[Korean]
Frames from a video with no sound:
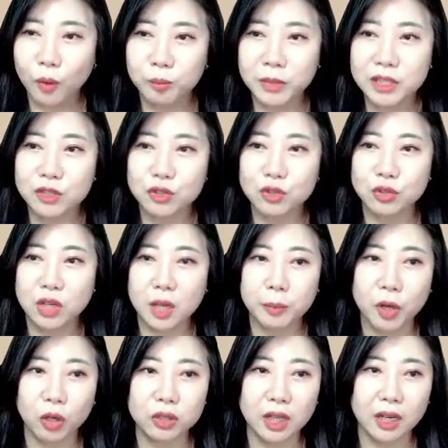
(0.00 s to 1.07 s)
매출의
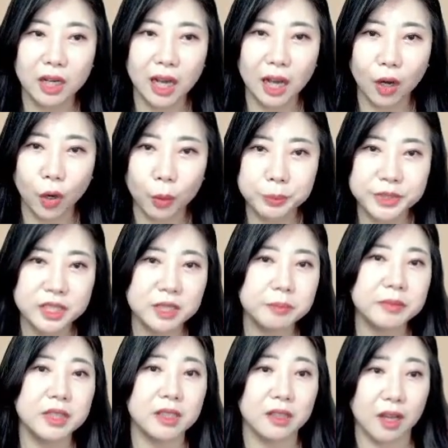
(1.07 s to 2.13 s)
변화가
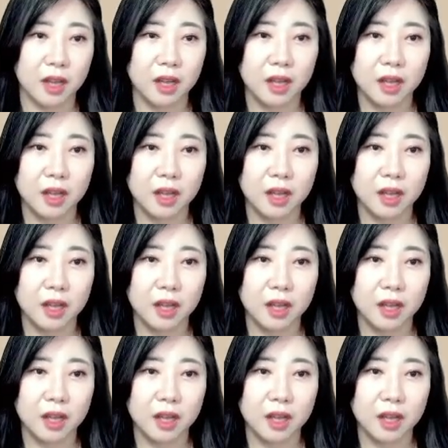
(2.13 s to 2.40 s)
없습니다.